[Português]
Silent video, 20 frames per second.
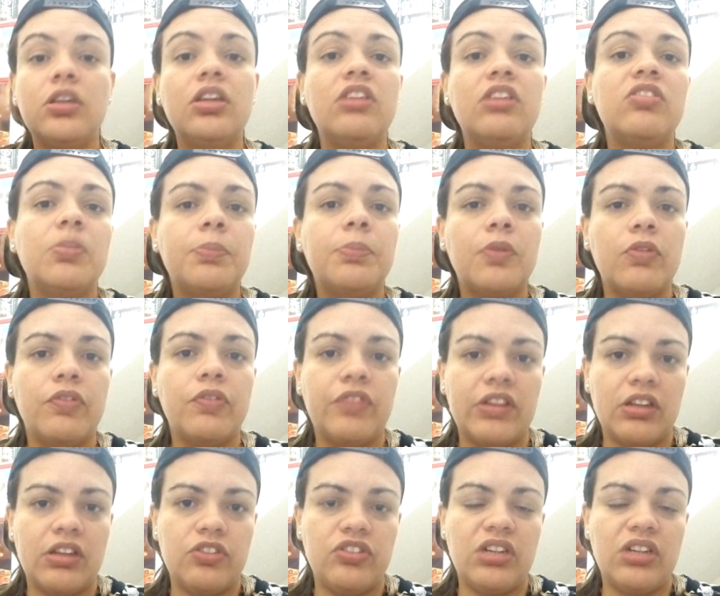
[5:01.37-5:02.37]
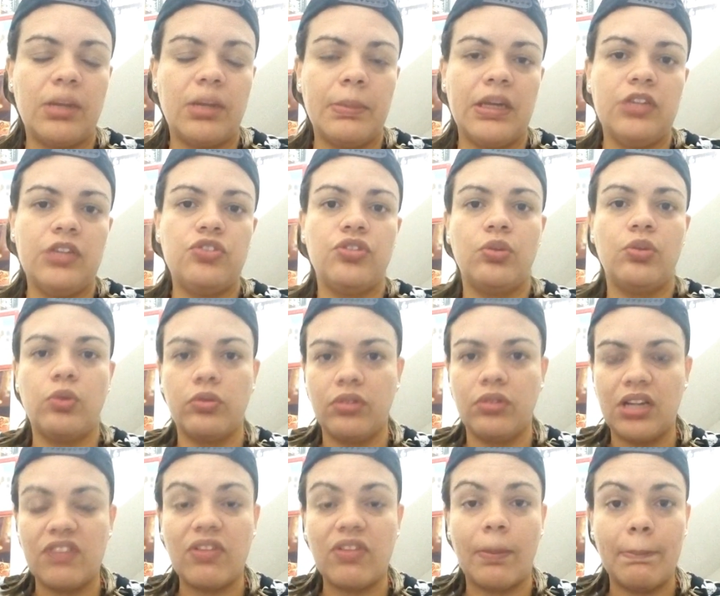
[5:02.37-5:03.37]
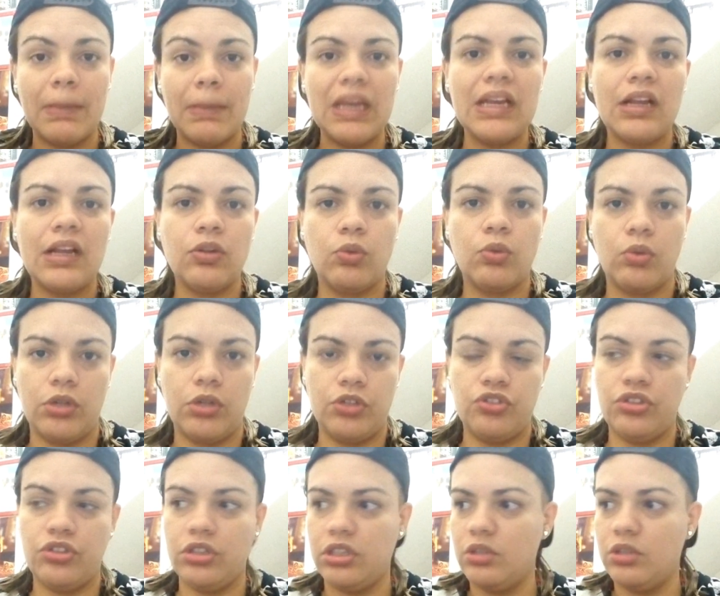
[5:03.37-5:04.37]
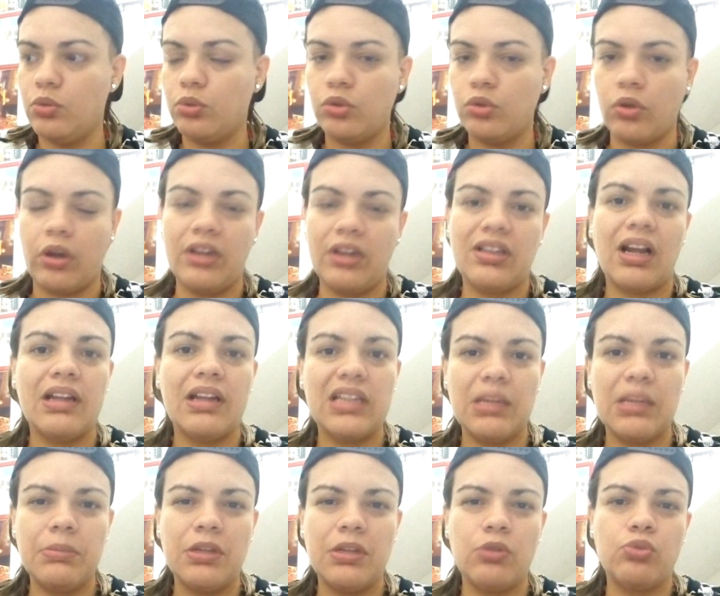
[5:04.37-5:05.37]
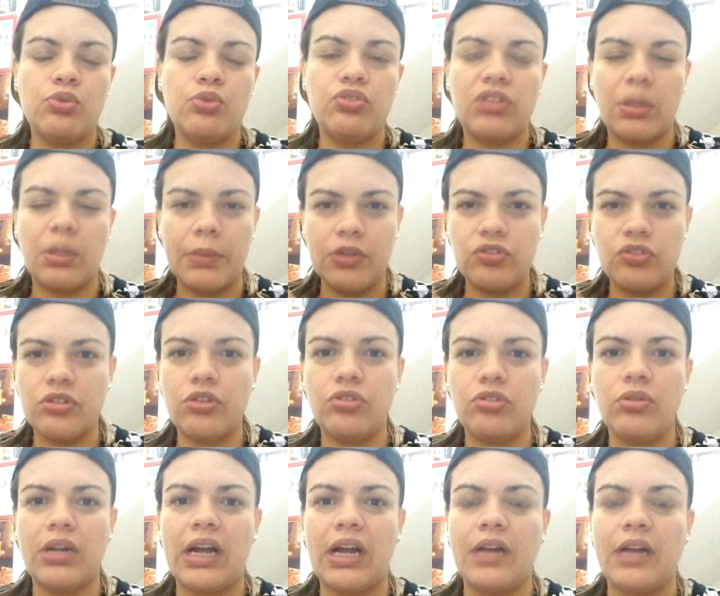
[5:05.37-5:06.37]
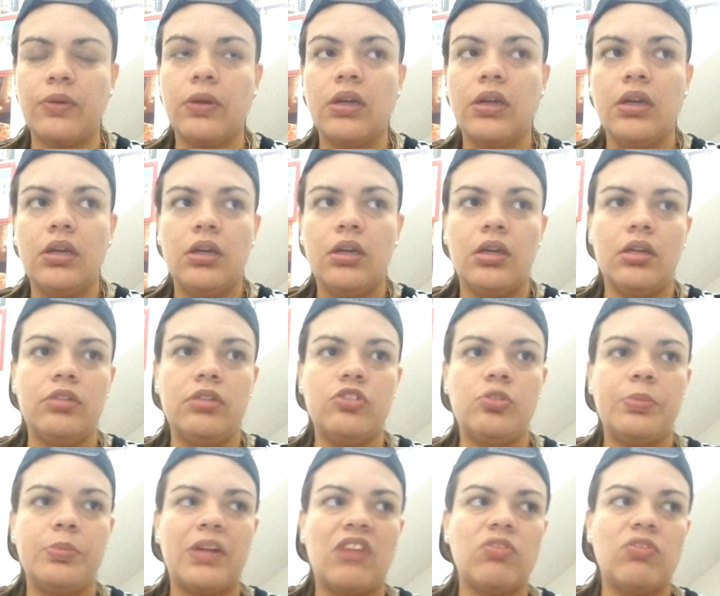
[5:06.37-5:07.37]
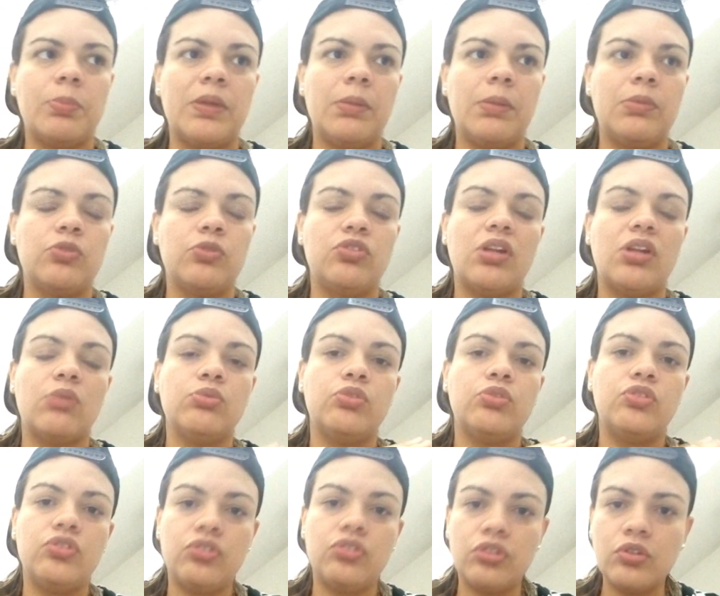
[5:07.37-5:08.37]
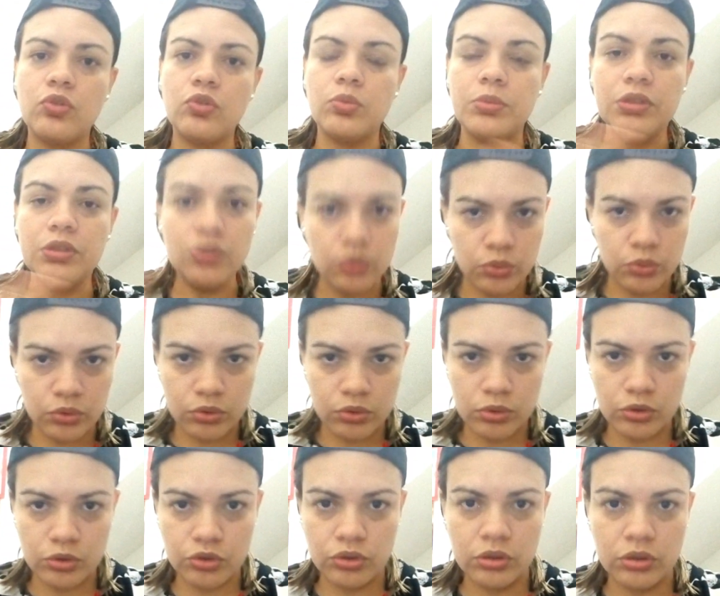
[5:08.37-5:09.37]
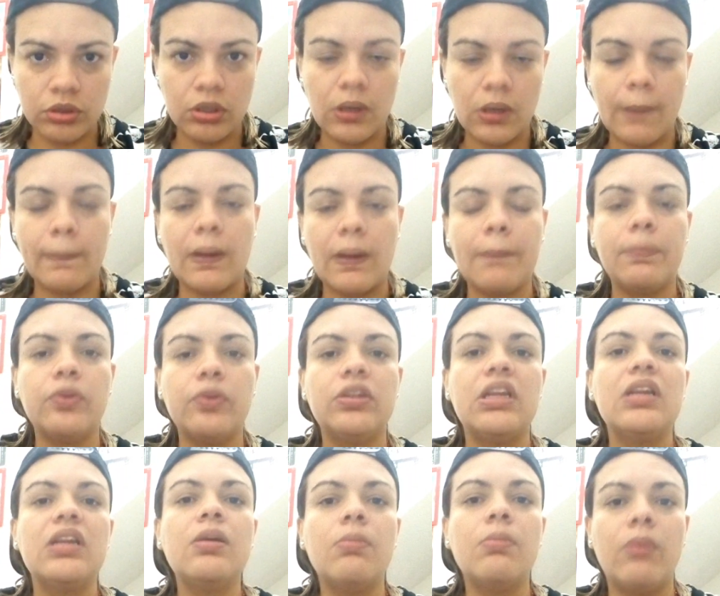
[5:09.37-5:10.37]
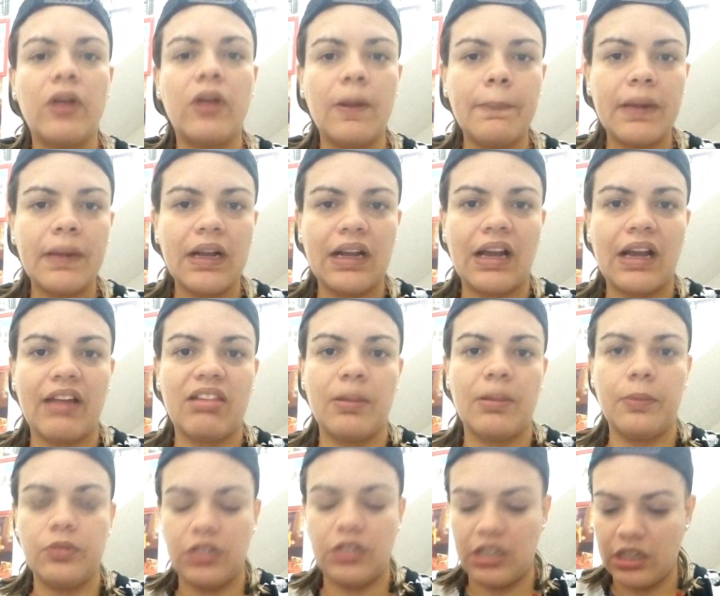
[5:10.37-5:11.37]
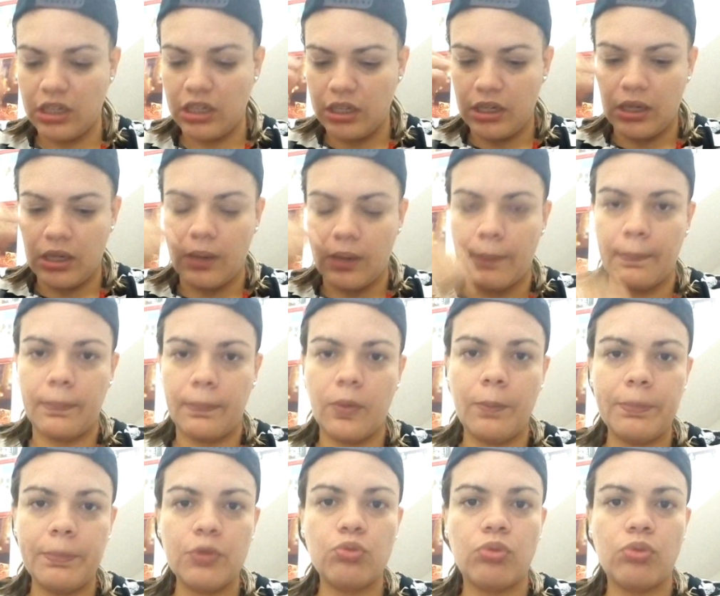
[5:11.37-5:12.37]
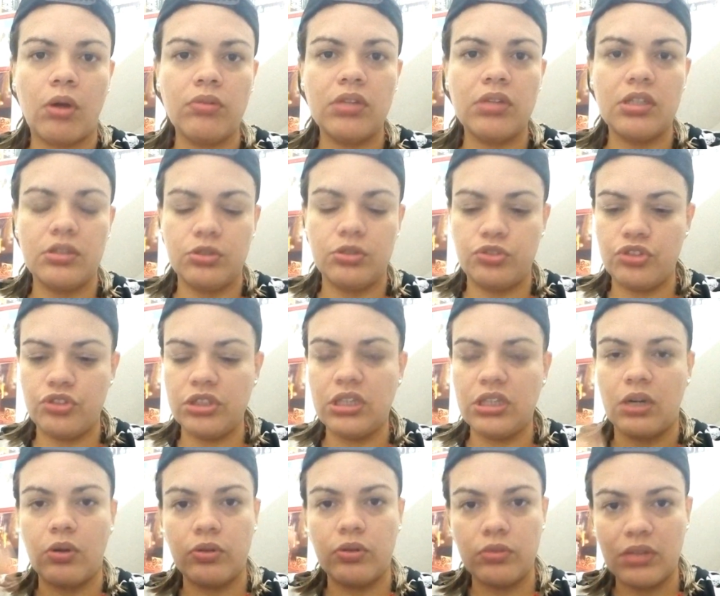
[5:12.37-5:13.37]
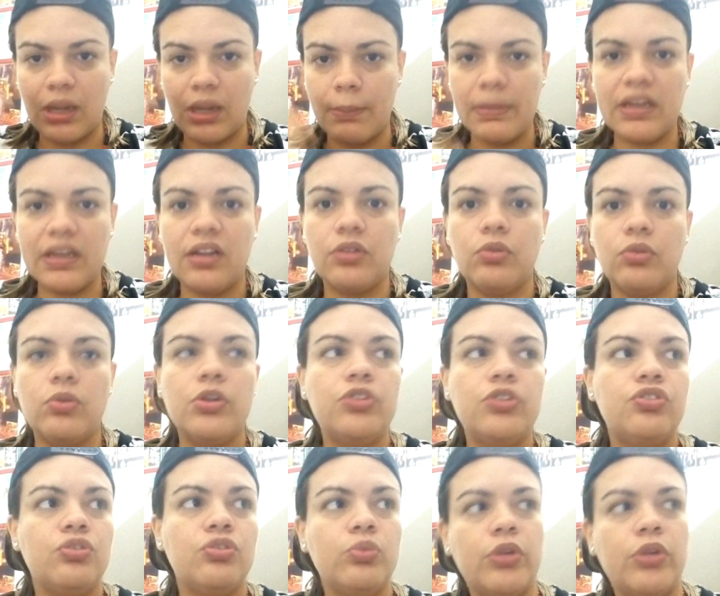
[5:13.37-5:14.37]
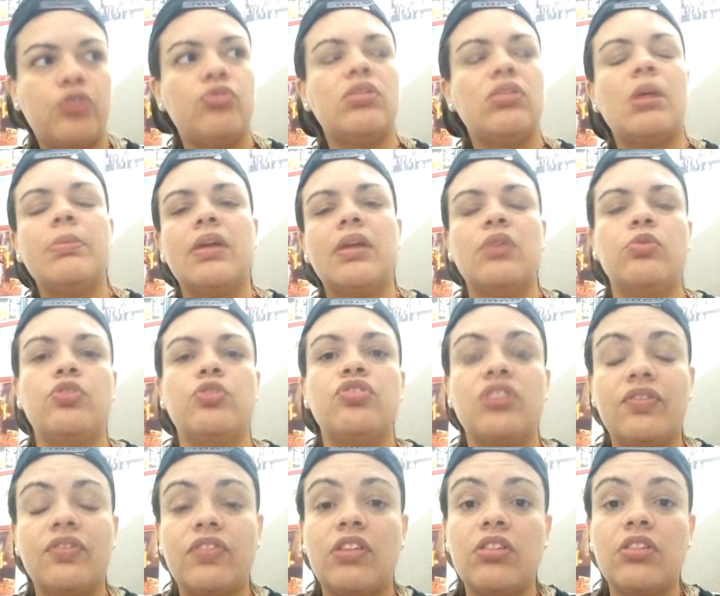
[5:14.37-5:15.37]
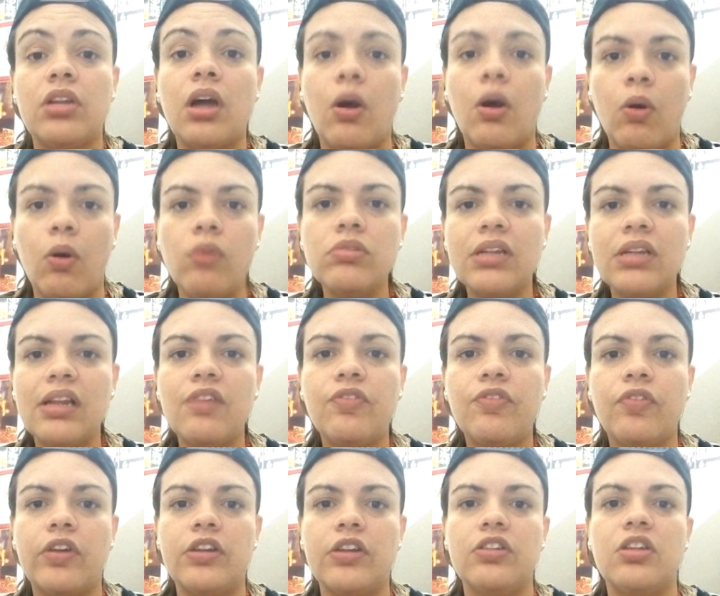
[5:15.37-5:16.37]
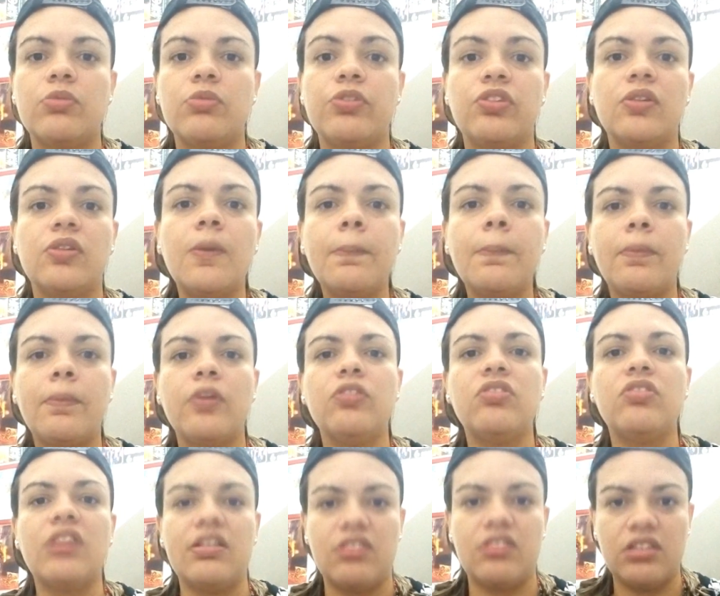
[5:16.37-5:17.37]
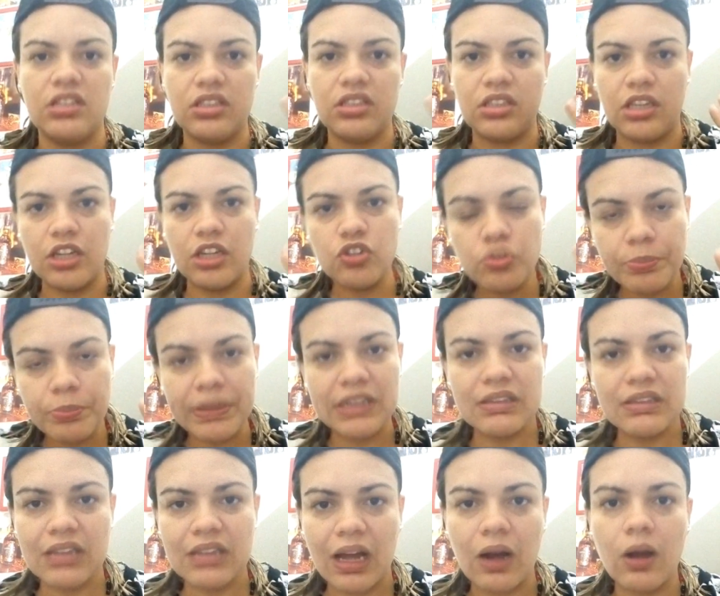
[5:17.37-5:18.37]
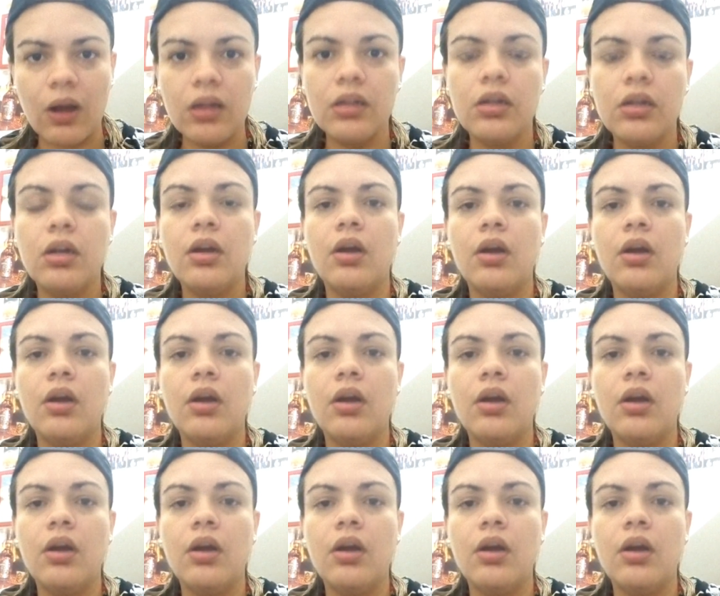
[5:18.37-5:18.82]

que esse povo fazia antigamente quando dava meia-noite e o toque estava terminando justamente nesse horário? Eles esperavam pelo menos dar uns 5 minutos para poder ir embora para casa, porque para o pessoal da antiga, quando dá meia-noite, o eixo da meia-noite está fazendo a ronda lá fora, então você não pode sair, você tem que respeitar